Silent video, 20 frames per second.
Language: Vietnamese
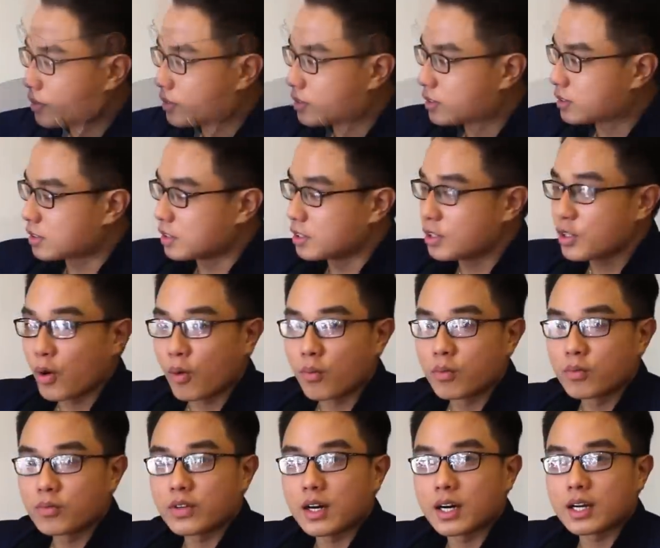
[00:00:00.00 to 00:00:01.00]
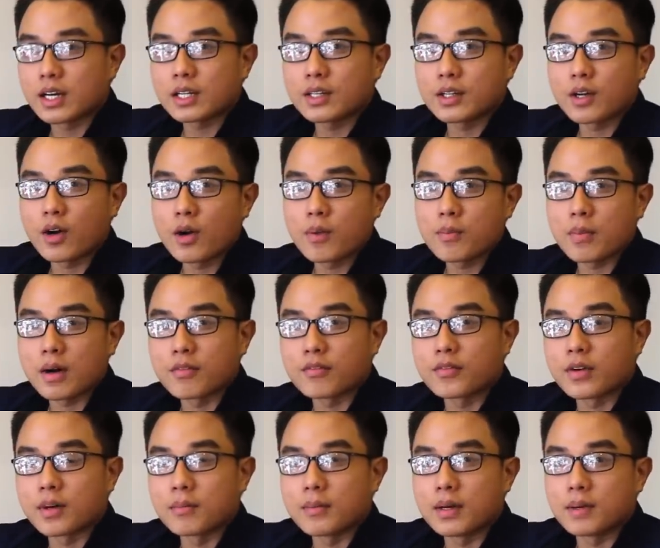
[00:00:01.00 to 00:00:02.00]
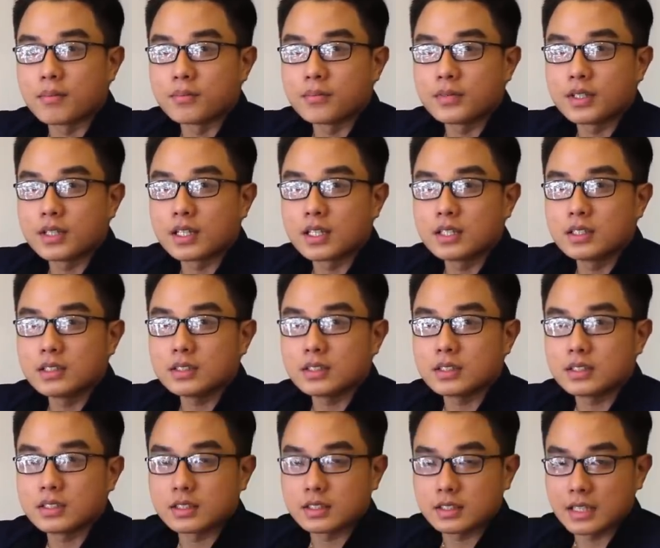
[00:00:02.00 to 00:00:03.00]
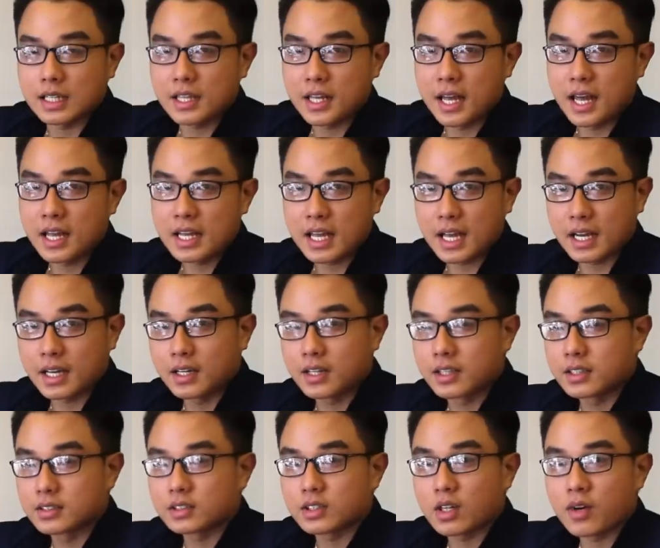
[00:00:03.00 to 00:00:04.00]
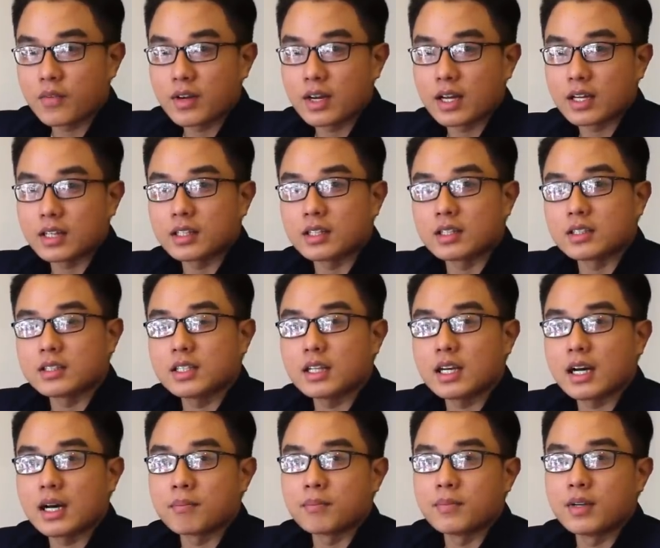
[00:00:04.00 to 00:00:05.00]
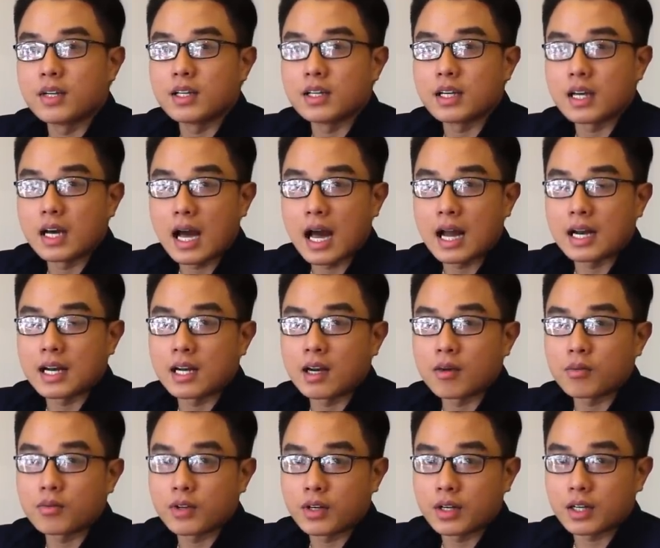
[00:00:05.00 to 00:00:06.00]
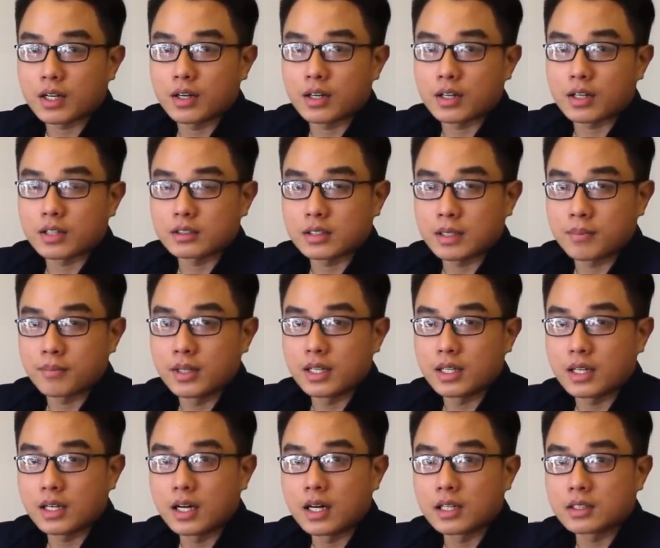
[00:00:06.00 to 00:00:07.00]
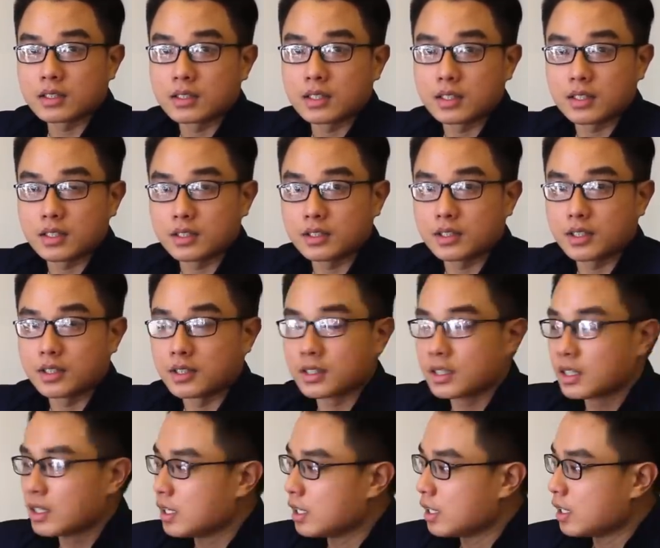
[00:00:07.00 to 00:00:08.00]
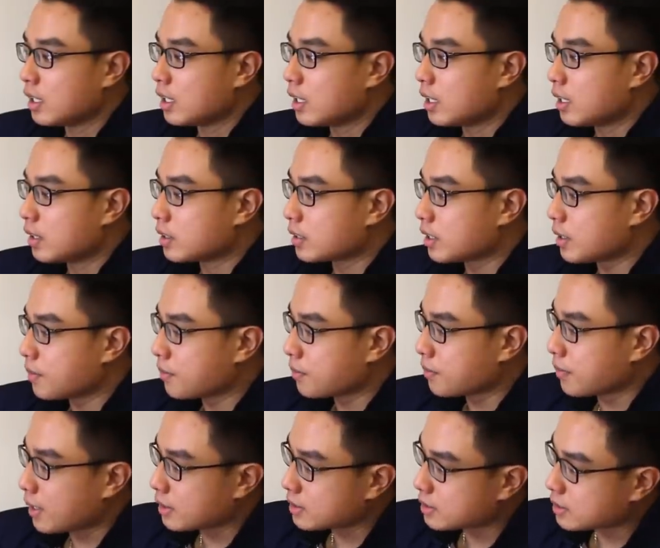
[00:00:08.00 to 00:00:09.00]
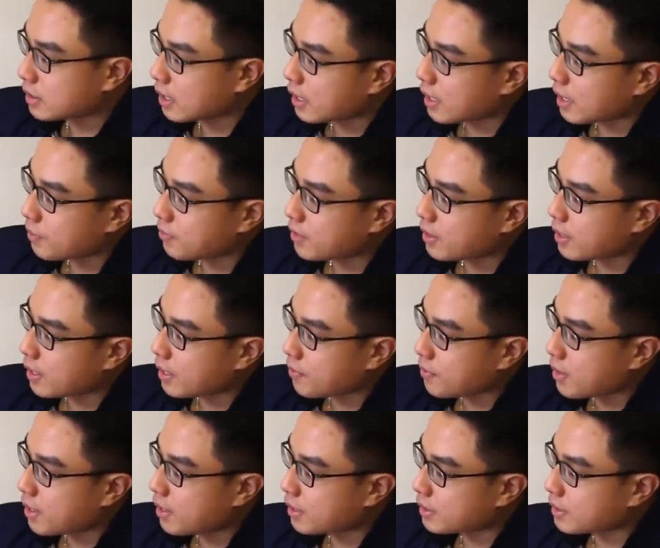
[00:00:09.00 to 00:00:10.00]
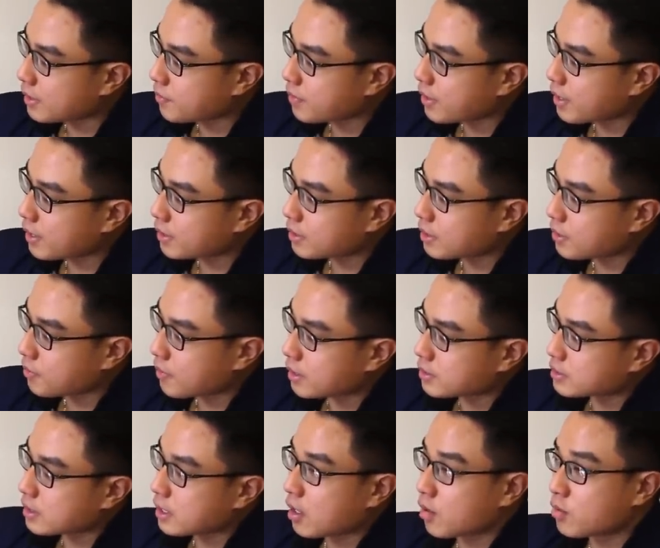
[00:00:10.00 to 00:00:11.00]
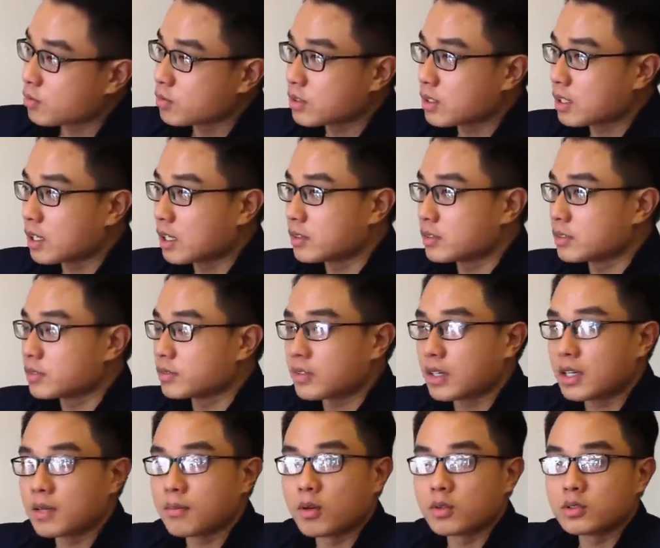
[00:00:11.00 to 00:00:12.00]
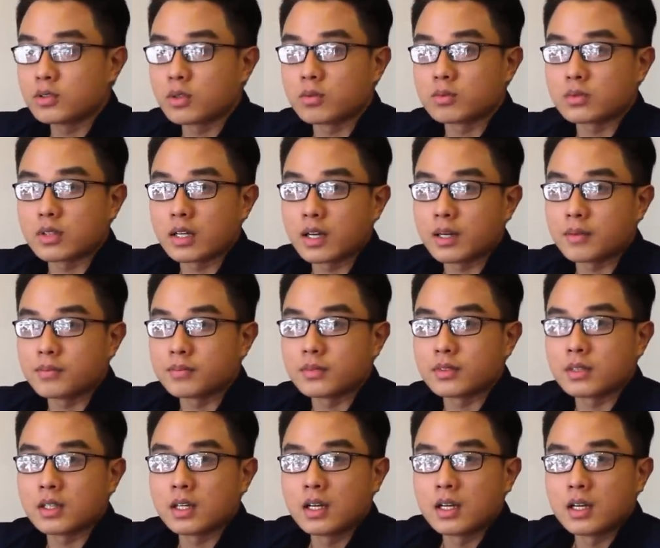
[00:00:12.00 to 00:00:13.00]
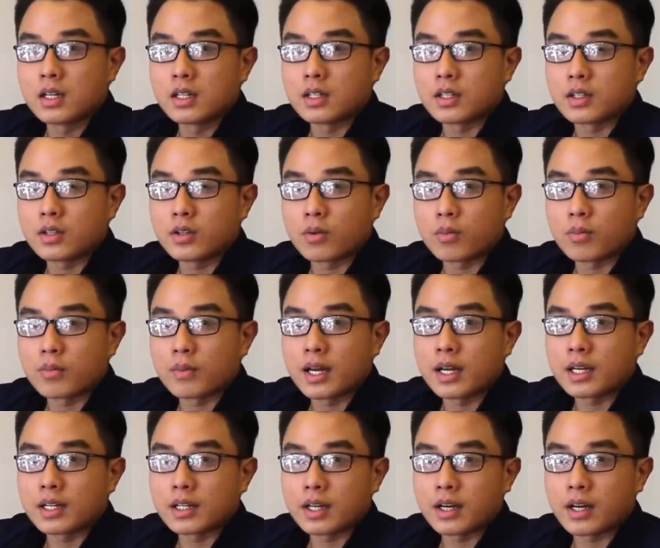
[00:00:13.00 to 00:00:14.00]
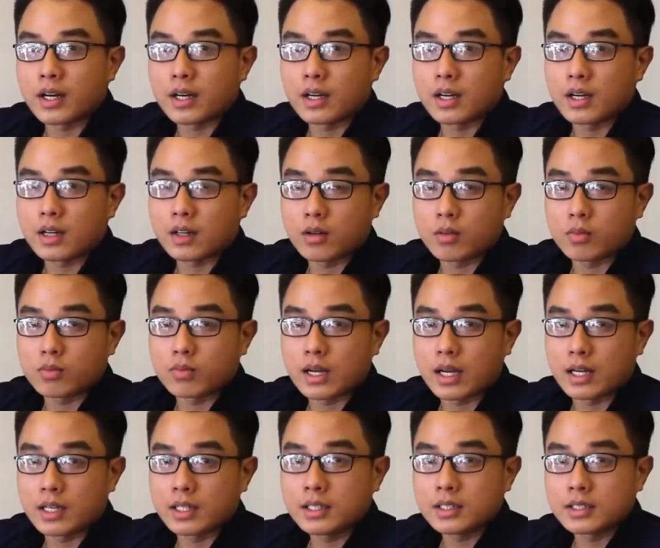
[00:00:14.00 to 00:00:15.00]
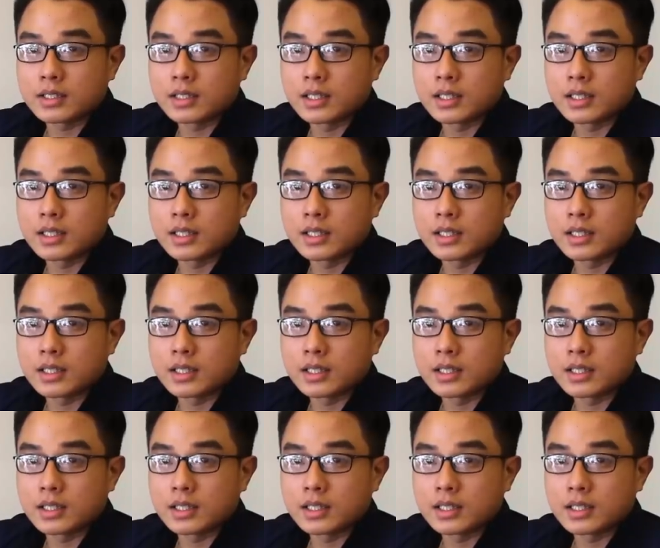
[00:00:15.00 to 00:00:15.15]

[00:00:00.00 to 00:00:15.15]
sử dụng và kết nối bằng phần mềm vi tính sẽ dễ dàng hơn so với lại những chiếc âm ly analog hoặc là âm ly cơ trên thị trường khi mà bạn xài âm ly E3D 8000 thì bạn sẽ không cần phải bổ sung thêm những cục men hoặc là cục đẩy